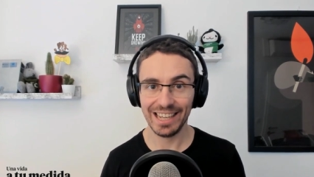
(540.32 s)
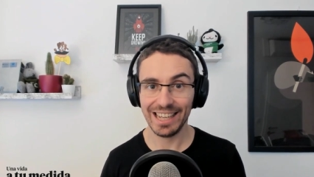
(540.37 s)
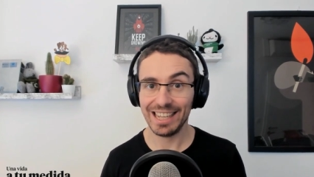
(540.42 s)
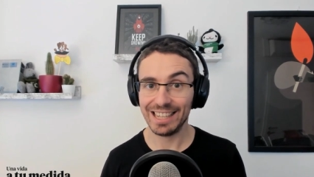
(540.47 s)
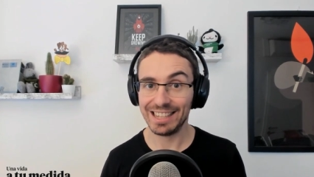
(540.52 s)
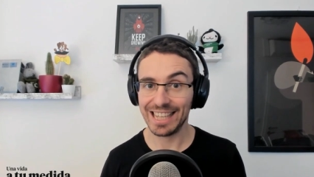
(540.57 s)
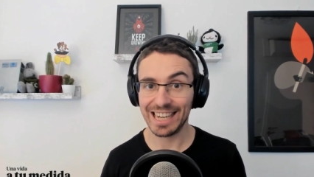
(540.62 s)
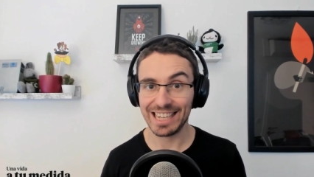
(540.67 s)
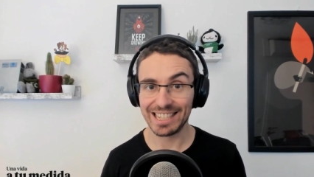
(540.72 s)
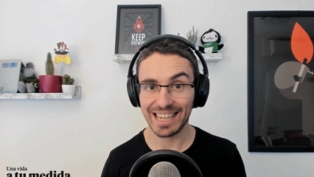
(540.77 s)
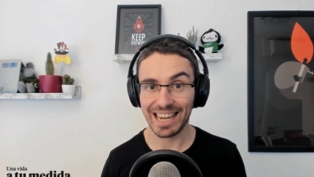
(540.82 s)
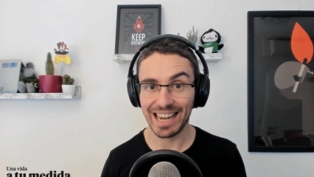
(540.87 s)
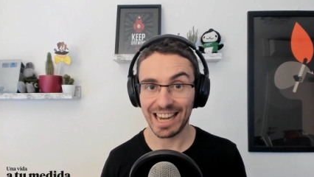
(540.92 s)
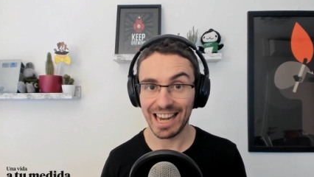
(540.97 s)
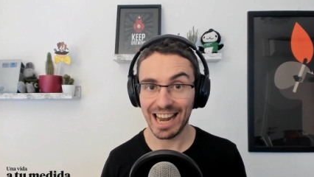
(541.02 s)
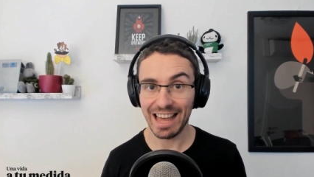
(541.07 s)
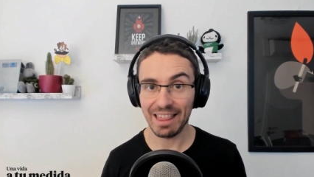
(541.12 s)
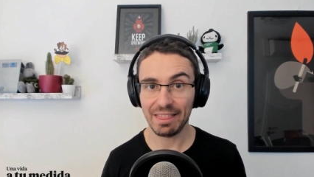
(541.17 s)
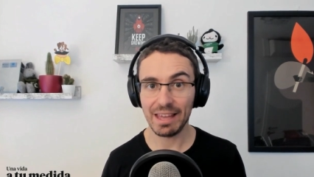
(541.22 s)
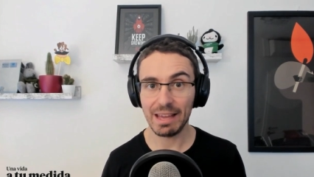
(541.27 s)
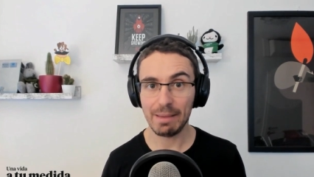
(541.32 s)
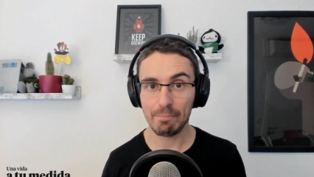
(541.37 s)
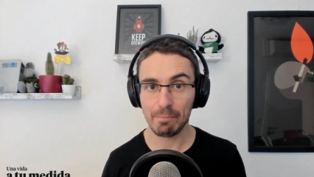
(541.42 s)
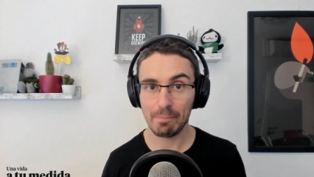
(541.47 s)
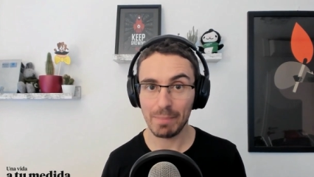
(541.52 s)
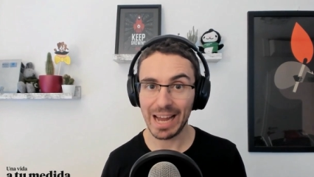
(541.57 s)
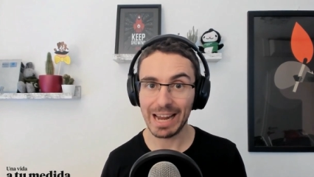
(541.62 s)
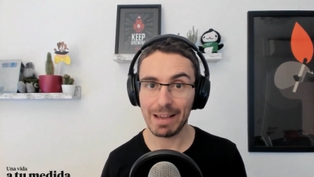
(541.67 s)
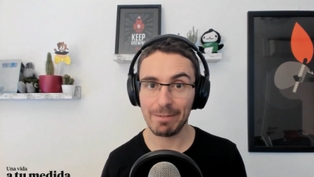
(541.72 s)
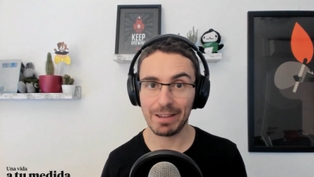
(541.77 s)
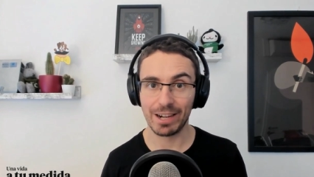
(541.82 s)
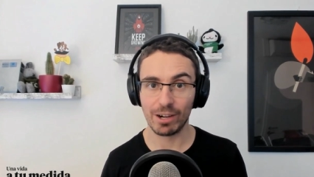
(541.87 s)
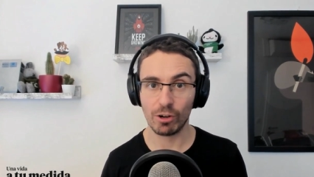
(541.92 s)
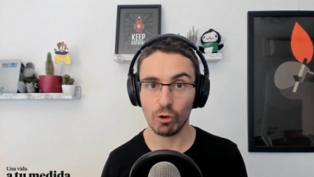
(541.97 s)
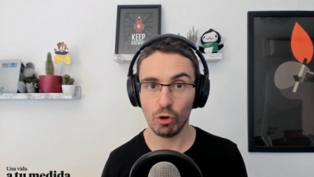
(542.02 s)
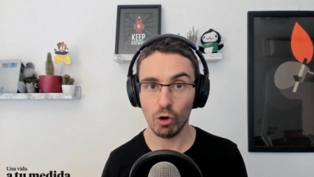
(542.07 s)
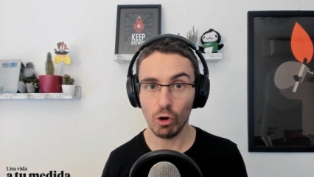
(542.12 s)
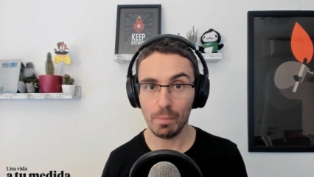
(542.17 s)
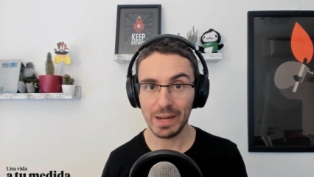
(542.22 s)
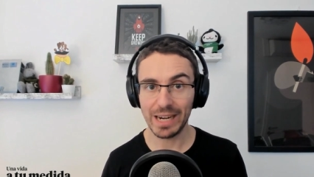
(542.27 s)
Tienes el enlace para verlo
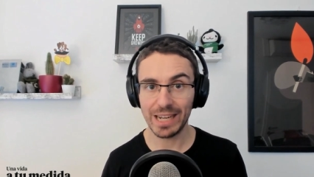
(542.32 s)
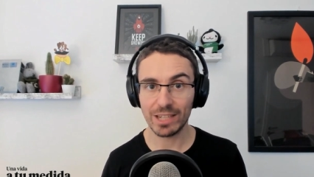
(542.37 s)
o para